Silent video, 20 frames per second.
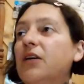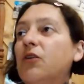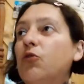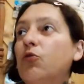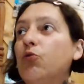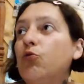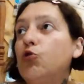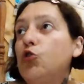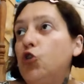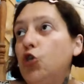Et
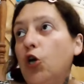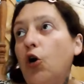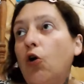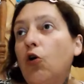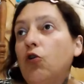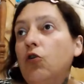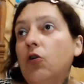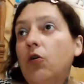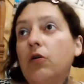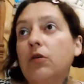que j'ai
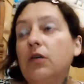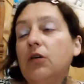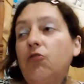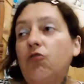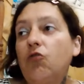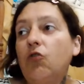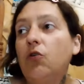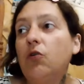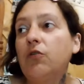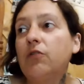encore des
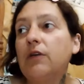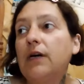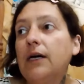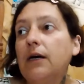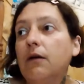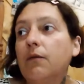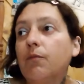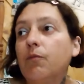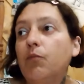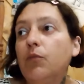choses,
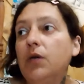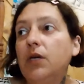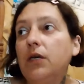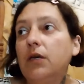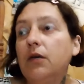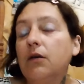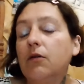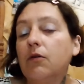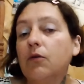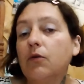hein,
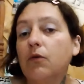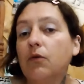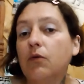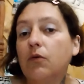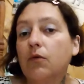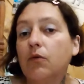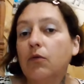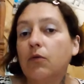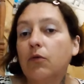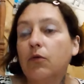mais
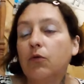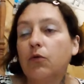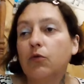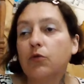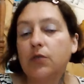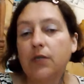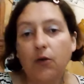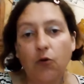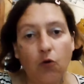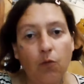
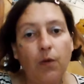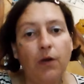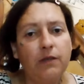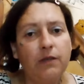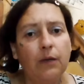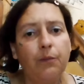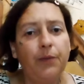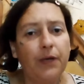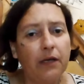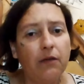euh, ça
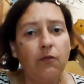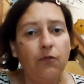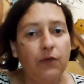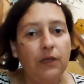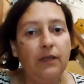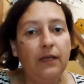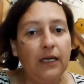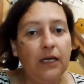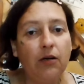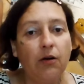commence à bien se
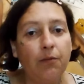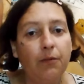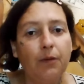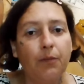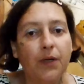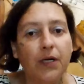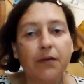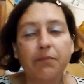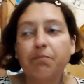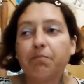vider quand
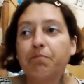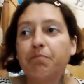même.